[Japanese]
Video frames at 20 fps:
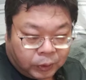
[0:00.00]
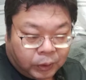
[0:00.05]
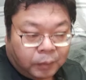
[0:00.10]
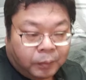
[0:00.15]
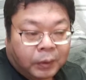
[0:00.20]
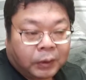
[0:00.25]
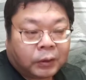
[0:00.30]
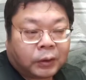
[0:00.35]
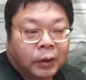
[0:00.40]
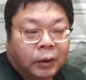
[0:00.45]
つい
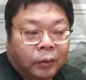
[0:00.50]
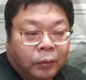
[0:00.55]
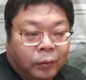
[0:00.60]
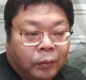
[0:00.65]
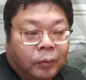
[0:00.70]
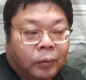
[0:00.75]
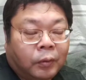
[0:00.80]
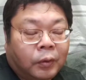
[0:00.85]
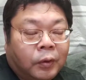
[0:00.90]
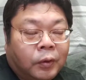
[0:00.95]
てますけ
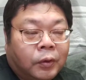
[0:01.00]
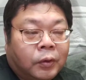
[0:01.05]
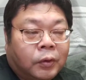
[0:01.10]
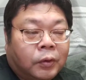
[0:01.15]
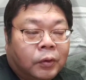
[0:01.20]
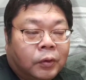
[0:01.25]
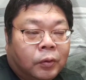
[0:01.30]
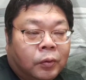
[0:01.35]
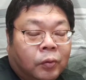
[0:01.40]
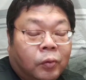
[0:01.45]
ど、
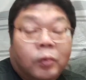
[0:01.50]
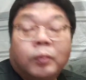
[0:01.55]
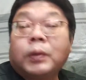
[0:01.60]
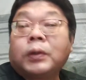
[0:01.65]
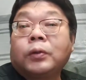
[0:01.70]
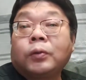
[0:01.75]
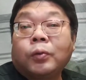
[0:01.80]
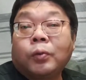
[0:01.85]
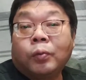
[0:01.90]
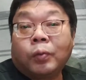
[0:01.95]
こ
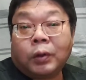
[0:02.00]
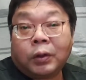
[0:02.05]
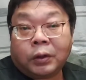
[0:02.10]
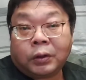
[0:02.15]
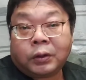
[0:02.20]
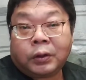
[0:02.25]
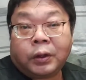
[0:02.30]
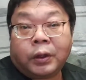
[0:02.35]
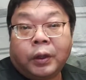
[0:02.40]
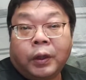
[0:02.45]
のパソコン
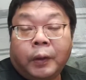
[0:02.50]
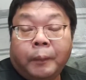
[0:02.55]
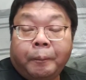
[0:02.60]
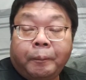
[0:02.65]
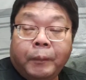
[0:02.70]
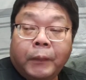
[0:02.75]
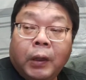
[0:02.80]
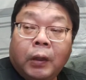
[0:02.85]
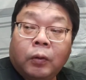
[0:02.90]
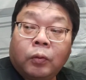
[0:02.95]
はです
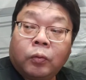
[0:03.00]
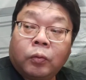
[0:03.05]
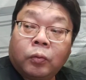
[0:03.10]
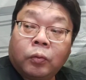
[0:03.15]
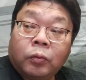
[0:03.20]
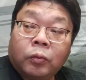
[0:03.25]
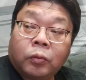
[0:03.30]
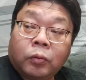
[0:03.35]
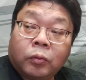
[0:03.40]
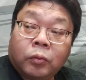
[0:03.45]
ね、あ
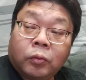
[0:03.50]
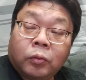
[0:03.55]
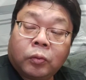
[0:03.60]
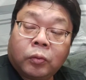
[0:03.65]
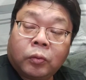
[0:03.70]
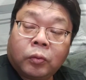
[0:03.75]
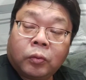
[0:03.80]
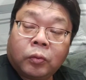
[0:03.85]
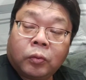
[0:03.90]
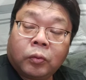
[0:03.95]

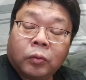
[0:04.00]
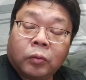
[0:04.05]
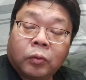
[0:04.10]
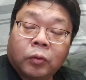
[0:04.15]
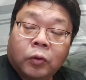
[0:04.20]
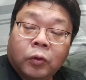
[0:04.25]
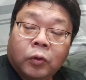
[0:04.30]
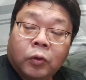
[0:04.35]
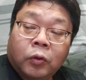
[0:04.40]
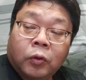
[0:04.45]
のー、
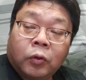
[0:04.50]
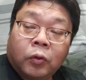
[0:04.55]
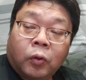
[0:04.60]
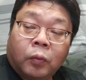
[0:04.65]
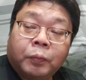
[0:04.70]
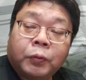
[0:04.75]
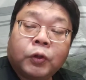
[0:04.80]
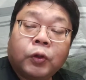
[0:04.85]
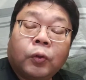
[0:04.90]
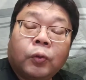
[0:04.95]

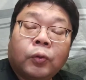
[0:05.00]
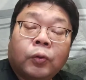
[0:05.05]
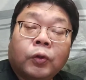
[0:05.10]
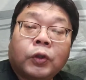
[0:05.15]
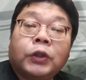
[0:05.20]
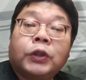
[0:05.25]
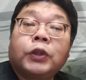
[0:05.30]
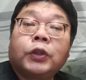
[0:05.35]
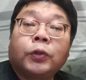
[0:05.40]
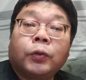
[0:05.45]

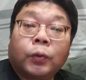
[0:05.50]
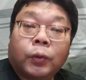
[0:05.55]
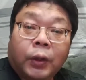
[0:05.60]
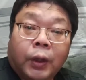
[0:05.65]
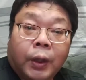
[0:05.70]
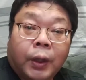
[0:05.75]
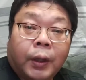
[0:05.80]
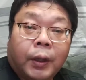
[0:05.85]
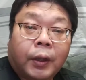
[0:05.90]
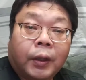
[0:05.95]
オプションの仕
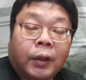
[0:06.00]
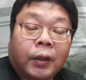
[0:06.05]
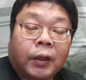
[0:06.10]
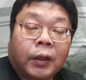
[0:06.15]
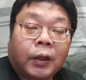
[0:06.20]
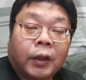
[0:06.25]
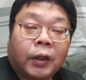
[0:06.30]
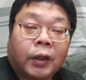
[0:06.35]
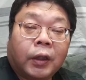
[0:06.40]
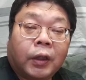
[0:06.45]
様で、
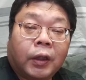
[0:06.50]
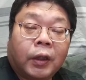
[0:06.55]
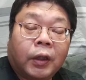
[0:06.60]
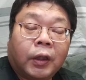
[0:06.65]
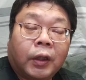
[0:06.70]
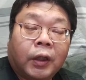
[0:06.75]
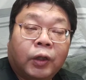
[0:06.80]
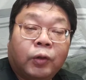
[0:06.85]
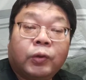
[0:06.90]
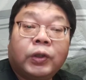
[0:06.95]

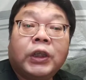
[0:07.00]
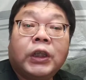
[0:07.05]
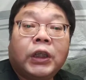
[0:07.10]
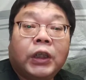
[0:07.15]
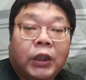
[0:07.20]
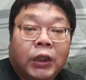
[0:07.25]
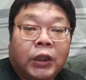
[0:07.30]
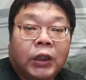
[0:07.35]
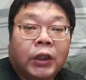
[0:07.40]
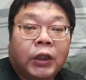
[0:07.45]
えー、
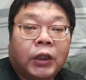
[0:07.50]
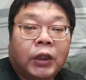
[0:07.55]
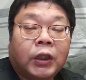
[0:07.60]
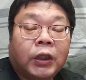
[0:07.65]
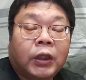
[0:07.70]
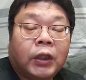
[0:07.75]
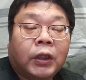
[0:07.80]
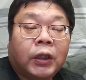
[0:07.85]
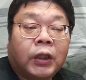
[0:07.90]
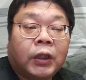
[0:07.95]
LTE、
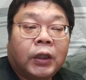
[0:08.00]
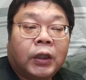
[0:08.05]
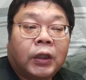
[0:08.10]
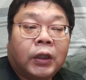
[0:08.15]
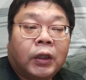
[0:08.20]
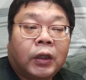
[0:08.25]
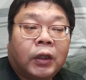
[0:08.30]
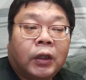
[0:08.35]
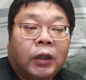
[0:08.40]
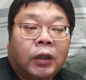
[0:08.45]

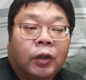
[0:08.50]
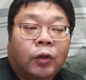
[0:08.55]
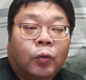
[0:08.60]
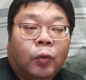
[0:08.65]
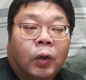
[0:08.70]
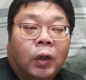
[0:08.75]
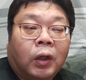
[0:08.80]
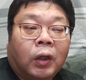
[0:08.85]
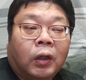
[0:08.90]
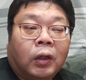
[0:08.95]

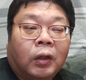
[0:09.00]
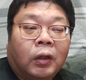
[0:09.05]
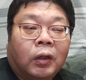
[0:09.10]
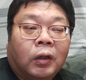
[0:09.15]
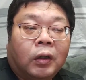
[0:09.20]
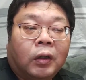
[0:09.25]
えー、要は